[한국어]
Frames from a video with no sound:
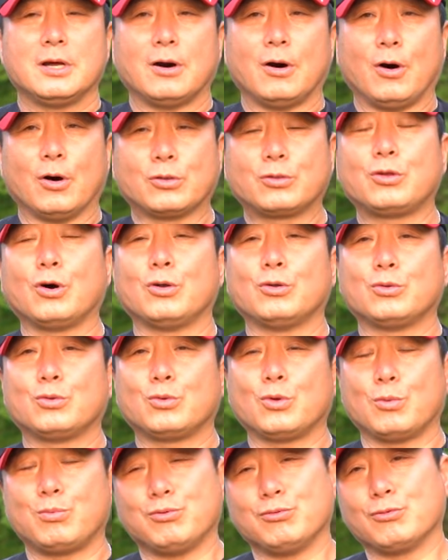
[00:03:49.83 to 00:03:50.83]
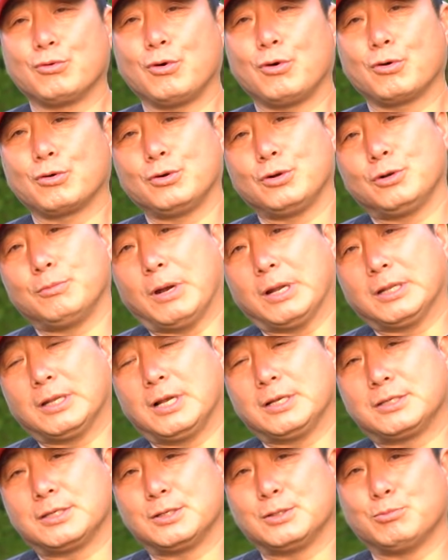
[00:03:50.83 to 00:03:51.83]
어떤 또 붕어를
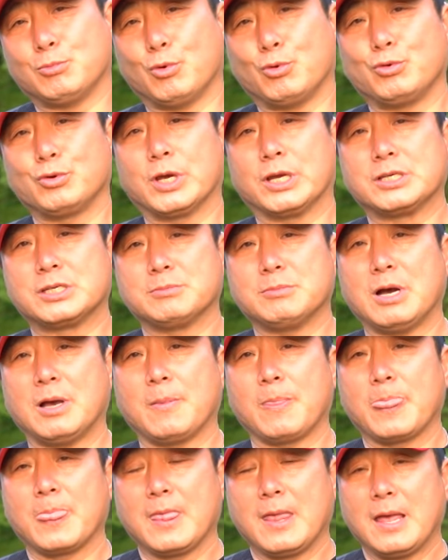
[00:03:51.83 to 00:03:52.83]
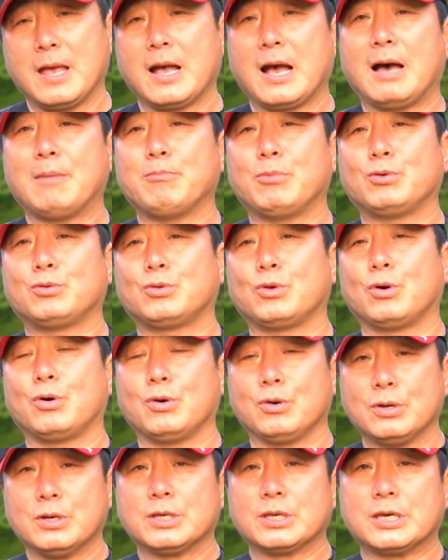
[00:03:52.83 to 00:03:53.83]
만날지는 모르겠지만 한번 또
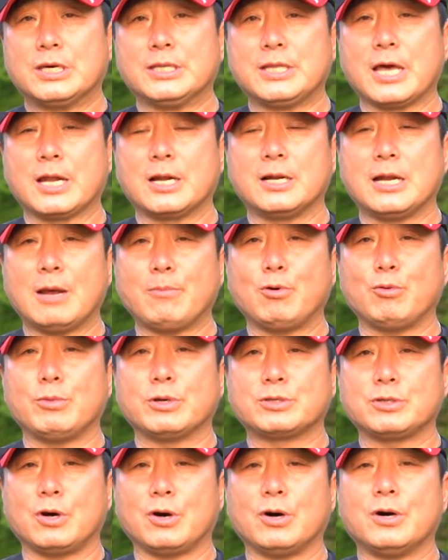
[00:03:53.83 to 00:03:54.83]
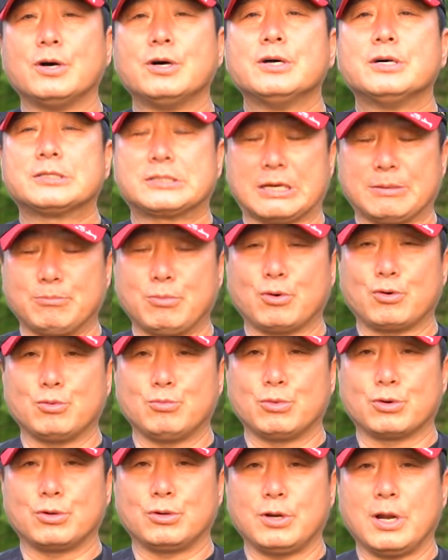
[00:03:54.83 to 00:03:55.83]
기대를 해보면서
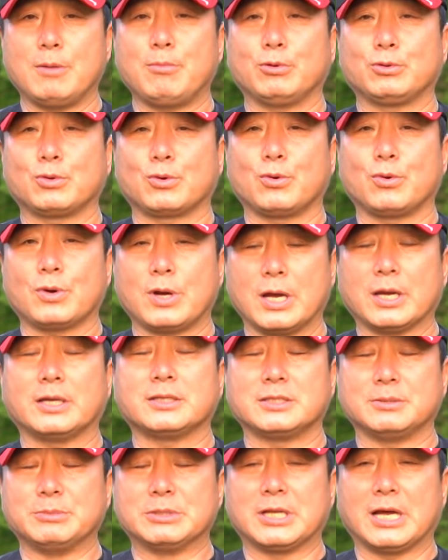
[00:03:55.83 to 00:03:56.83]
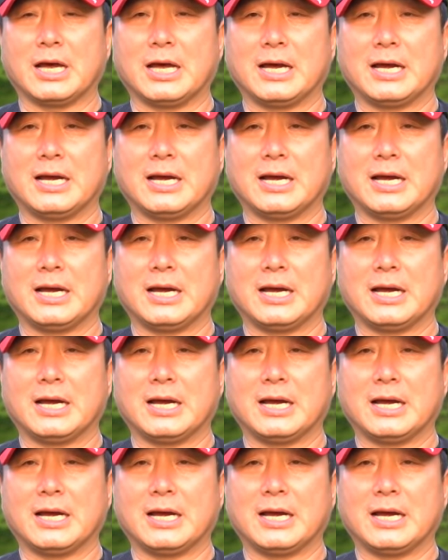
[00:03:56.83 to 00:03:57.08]
잠복근무를 해보도록 하겠습니다